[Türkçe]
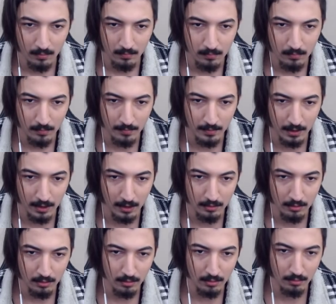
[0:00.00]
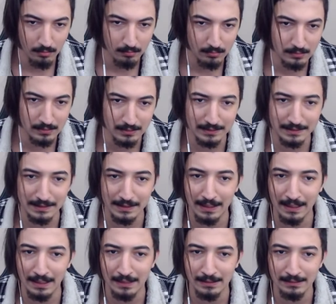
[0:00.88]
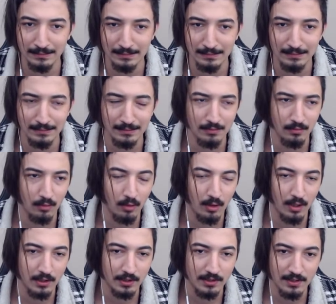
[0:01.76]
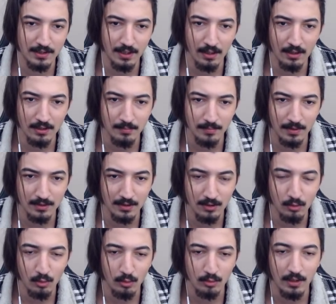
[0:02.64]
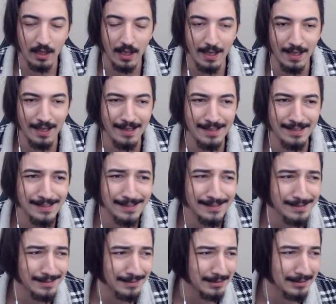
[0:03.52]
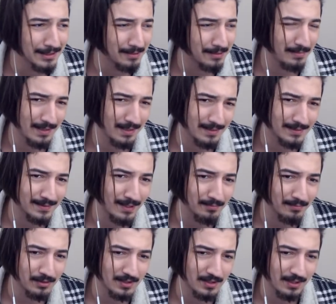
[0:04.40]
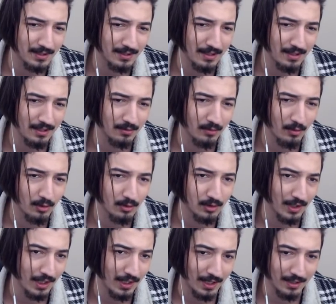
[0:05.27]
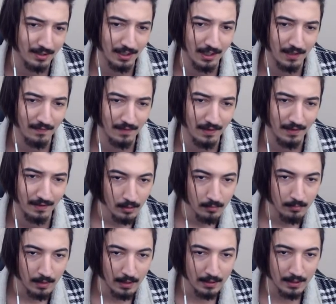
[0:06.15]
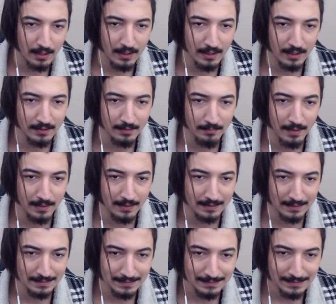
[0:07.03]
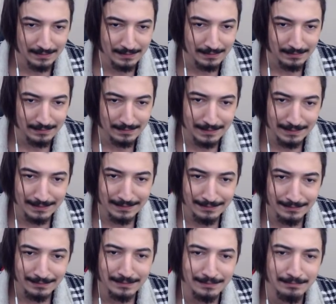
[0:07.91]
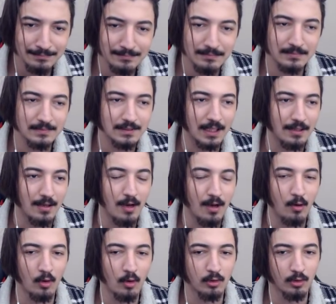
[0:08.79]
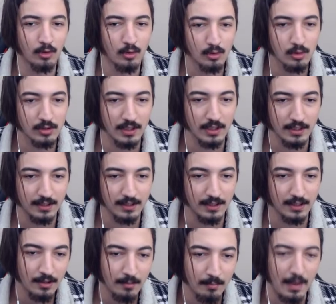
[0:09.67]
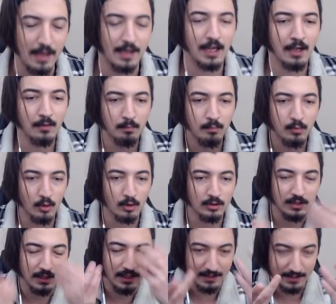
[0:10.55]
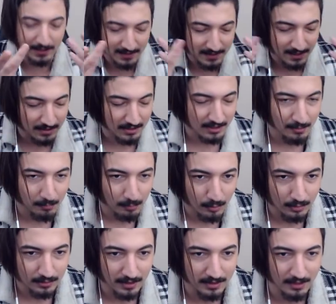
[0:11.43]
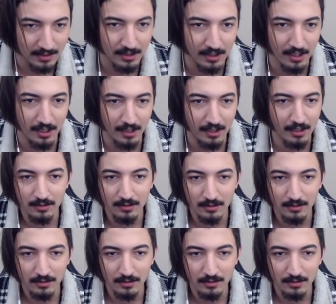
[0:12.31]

Bu bir. O iki. Oha 2'de aldım lan nasıl oldu? Ha canım biraz azalmış herhalde o şeyler alevlerde. Berkay hadi Berkay hadi hadi oğlum. Tamam 19 7. Berkay Brock da 7'ysen niye Brock dedin ya?